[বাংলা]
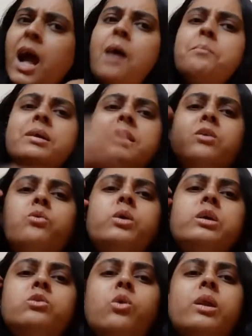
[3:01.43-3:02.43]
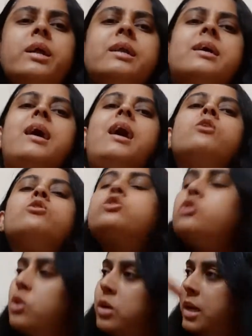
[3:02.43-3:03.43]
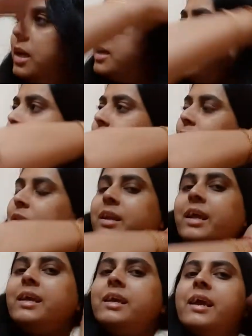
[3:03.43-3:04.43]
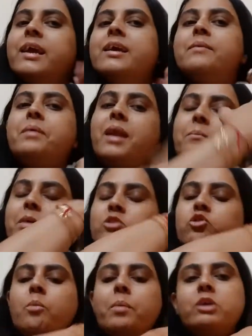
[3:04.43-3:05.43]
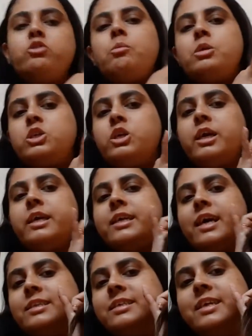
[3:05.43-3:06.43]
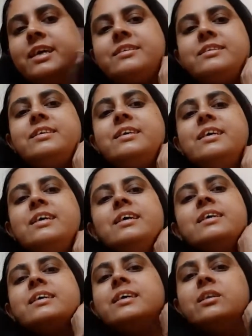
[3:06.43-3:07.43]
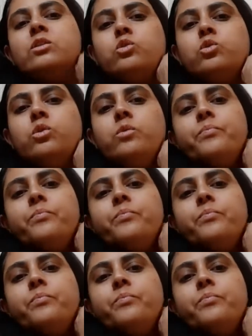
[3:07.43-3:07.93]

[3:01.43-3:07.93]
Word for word: আমাদের ওই দলের কারোর সঙ্গেই কারণ নেই মানে আমরা সবাই সবার সঙ্গে টাচে আছি কিন্তু